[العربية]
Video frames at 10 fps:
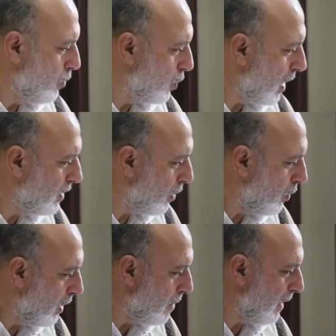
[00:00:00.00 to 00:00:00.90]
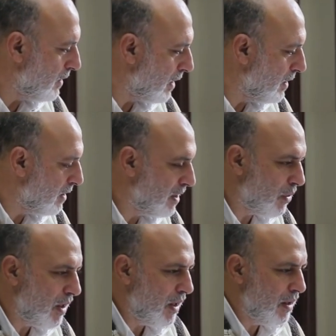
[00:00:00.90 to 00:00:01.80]
المصادقون على المحضر ديال
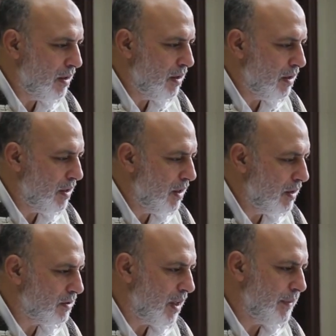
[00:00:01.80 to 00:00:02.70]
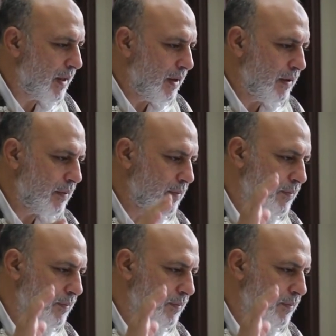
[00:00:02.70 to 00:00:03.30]
الدوره السابقه